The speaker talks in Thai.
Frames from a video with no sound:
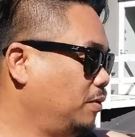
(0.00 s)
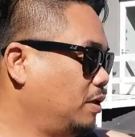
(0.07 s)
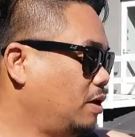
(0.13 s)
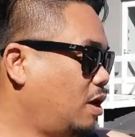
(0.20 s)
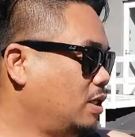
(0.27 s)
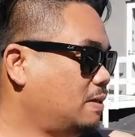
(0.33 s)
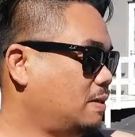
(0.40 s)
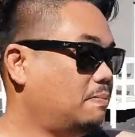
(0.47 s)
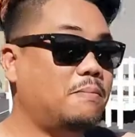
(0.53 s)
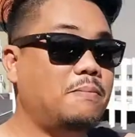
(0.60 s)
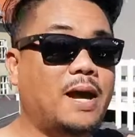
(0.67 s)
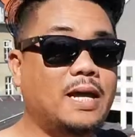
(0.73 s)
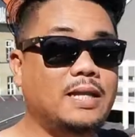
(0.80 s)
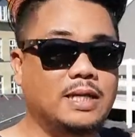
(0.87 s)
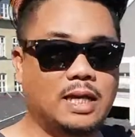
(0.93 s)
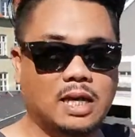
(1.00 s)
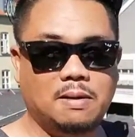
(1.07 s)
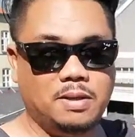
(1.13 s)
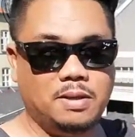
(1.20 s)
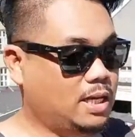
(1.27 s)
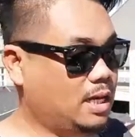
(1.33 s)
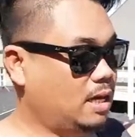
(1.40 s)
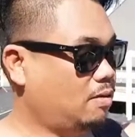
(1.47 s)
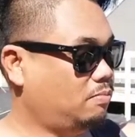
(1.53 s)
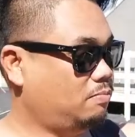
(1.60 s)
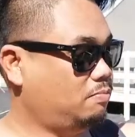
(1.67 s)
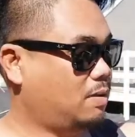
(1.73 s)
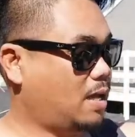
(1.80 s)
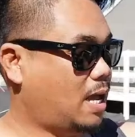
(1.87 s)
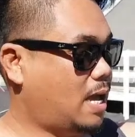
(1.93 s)
ก็จะประมาณนี้นะครับ อันนี้เราก็
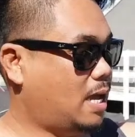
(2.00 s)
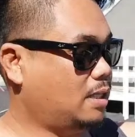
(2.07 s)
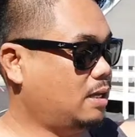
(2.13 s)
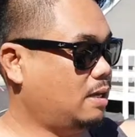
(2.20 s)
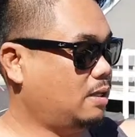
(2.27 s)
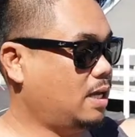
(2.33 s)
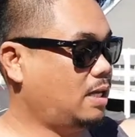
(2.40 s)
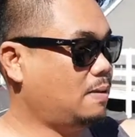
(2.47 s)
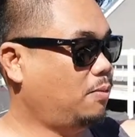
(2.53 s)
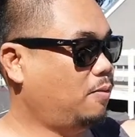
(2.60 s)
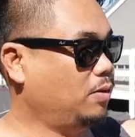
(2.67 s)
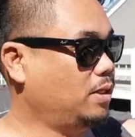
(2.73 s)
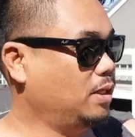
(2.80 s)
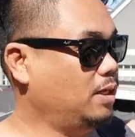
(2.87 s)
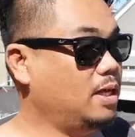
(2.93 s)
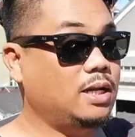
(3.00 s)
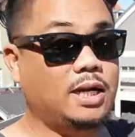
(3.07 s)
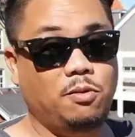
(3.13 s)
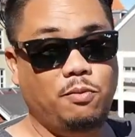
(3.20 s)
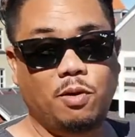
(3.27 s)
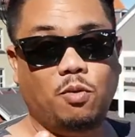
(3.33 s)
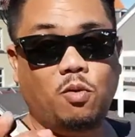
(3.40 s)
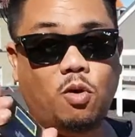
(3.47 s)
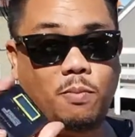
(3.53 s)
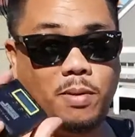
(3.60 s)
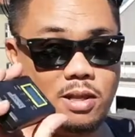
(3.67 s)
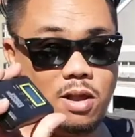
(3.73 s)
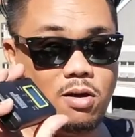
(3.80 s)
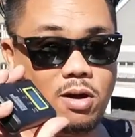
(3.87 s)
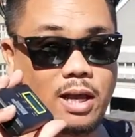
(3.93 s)
อาจจะถ้าจะพูดถึงเรื่องรีวิวคงไม่
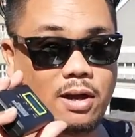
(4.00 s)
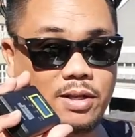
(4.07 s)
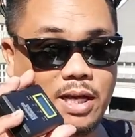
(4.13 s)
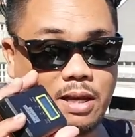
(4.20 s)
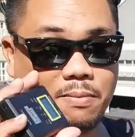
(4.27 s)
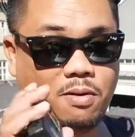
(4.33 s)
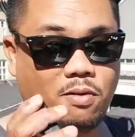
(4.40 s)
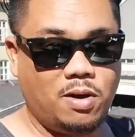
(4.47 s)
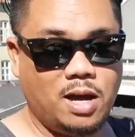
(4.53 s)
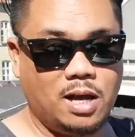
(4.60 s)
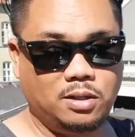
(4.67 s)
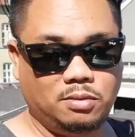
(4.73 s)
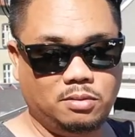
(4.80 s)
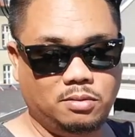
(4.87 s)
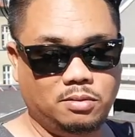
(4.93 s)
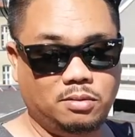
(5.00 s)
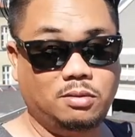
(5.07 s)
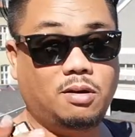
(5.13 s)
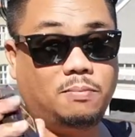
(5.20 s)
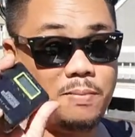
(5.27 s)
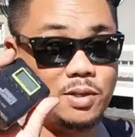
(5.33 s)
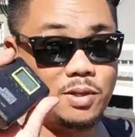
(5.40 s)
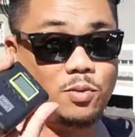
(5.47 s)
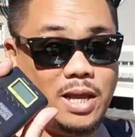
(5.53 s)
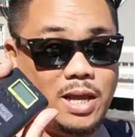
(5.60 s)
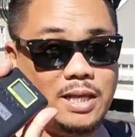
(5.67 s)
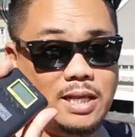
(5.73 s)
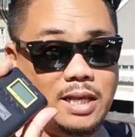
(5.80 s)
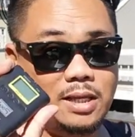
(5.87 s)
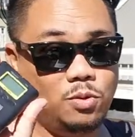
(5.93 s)
ต้องแล้วนะครับเพราะว่าก็ไปดูได้
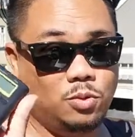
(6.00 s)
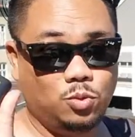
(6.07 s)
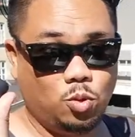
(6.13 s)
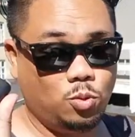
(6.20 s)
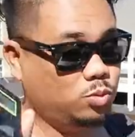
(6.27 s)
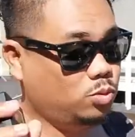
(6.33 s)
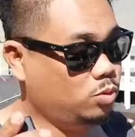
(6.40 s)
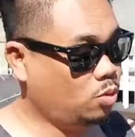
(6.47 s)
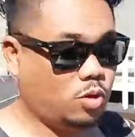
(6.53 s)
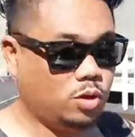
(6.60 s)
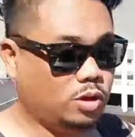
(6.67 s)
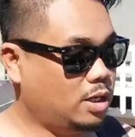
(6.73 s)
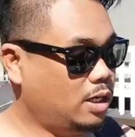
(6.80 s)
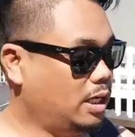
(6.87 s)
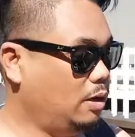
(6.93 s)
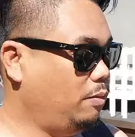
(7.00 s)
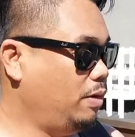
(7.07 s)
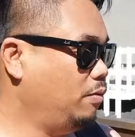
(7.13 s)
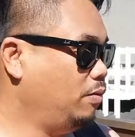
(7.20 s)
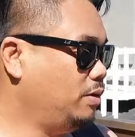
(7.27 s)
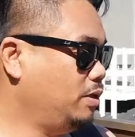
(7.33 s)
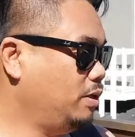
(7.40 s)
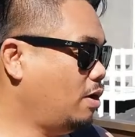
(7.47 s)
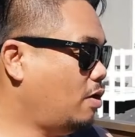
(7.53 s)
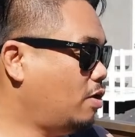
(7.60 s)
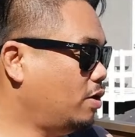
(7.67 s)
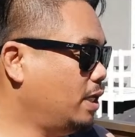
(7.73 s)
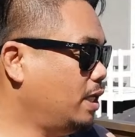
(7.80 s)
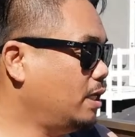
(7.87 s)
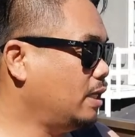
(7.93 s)
ใน YouTube ทุกคนก็ รีวิวยี่ห้อ
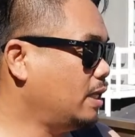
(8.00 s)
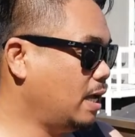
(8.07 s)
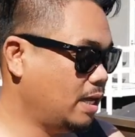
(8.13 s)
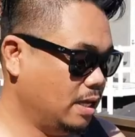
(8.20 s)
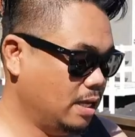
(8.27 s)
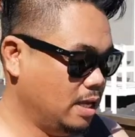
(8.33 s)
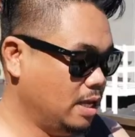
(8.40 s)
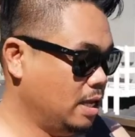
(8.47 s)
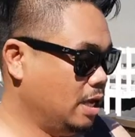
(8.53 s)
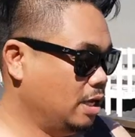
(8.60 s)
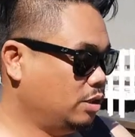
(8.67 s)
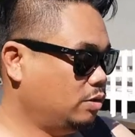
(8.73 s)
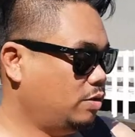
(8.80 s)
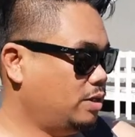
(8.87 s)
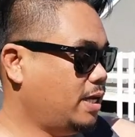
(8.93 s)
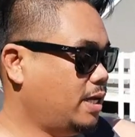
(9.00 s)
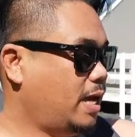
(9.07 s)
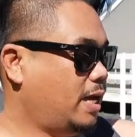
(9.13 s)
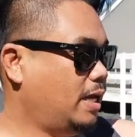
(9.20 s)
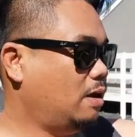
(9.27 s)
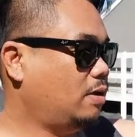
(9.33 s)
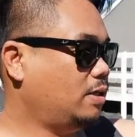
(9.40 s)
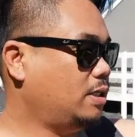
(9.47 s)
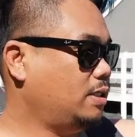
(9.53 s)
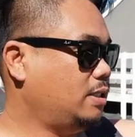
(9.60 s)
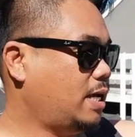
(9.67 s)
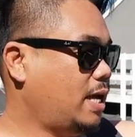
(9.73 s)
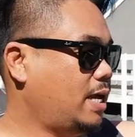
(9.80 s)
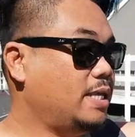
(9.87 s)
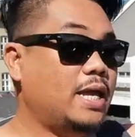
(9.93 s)
นี้กันนะฮะส่วนใหญ่เราก็จะ
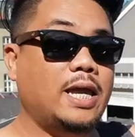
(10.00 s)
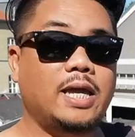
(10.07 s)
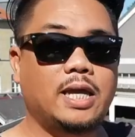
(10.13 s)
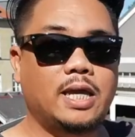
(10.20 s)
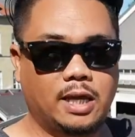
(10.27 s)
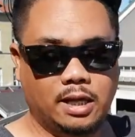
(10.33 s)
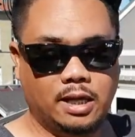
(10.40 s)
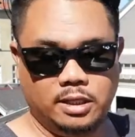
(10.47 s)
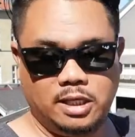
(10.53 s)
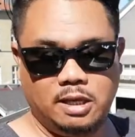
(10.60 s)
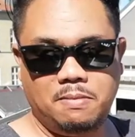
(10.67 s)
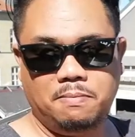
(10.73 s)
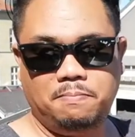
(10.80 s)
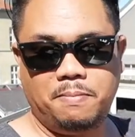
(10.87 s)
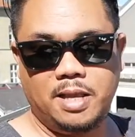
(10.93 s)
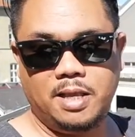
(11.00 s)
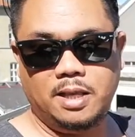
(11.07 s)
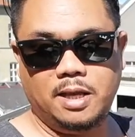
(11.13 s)
ใช้ในที่มันเป็น